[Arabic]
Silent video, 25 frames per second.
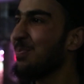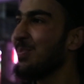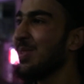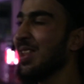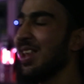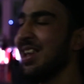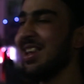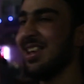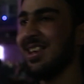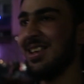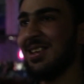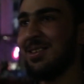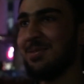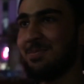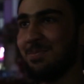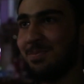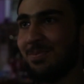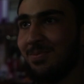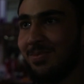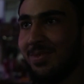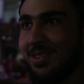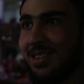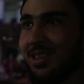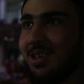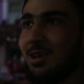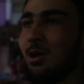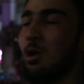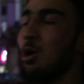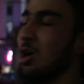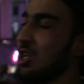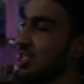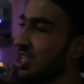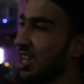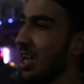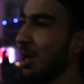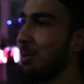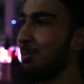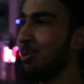شو واجى ابوك على المدرسه
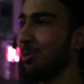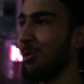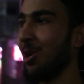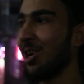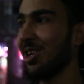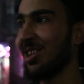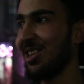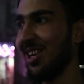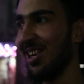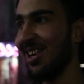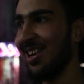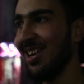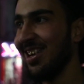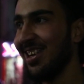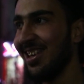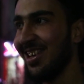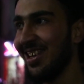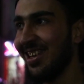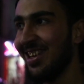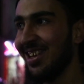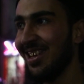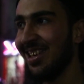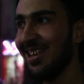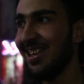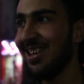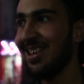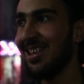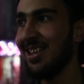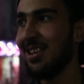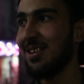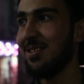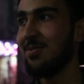واجى ابي وقتها شو صار؟